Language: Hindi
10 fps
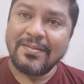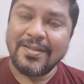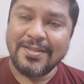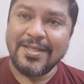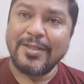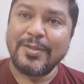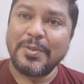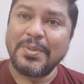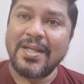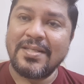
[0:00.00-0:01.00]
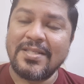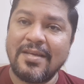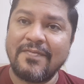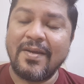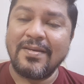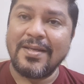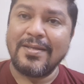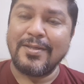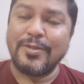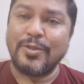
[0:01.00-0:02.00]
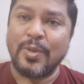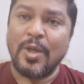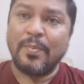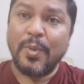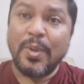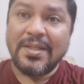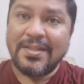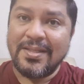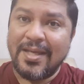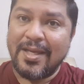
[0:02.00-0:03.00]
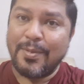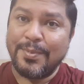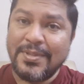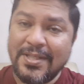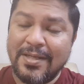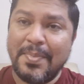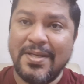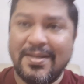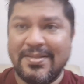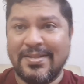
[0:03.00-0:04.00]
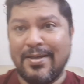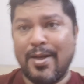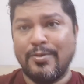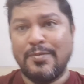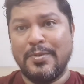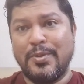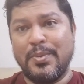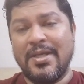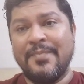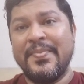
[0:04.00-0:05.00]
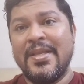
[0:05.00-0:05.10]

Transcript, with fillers: थर्टी एथ को दादा साहेब फालके की जो पुण्यतिथि है उस दिन पे ये इसके अनाउंसमेंट होगी